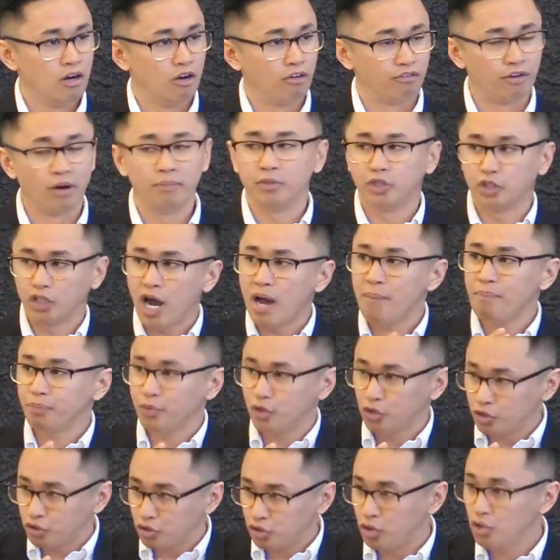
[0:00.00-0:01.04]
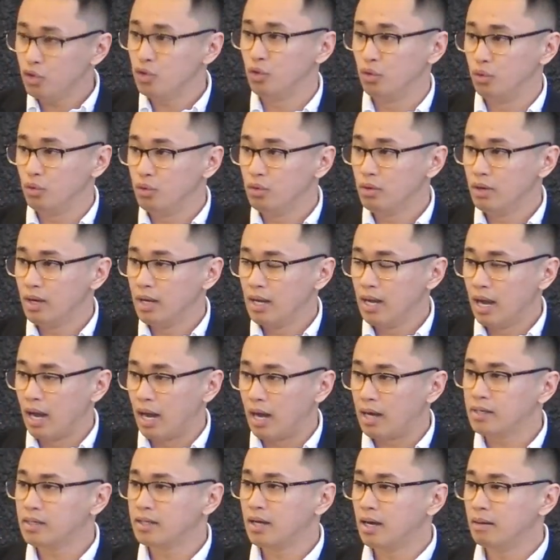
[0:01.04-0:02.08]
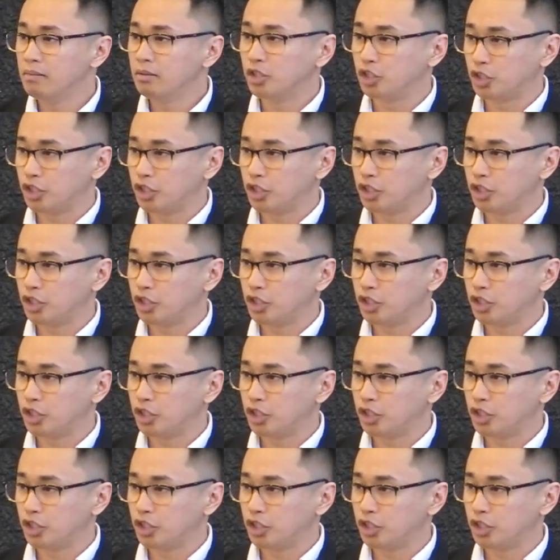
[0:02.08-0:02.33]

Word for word: From chapter 2 hanggang